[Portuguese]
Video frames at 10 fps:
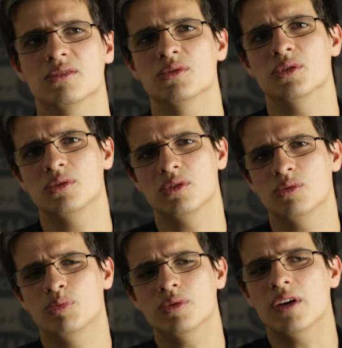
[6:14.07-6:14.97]
É um jogo
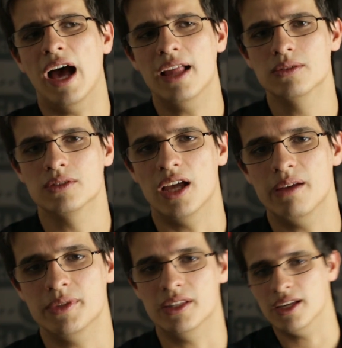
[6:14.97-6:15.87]
todo bugado,
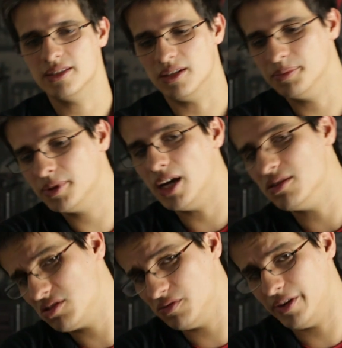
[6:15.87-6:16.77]
sabe? Daí se ele bugar
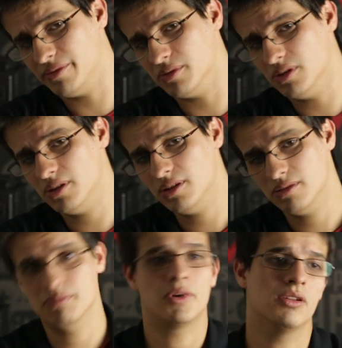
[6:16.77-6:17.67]
ao seu favor,
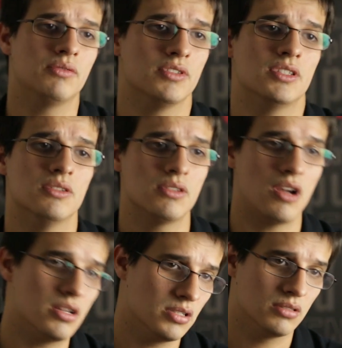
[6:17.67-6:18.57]
pronto, você deu
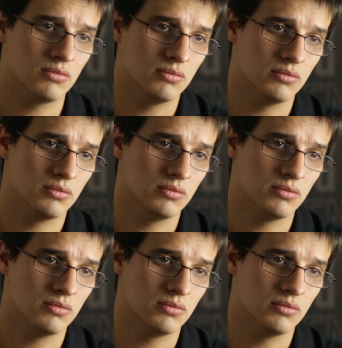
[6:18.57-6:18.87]
sorte.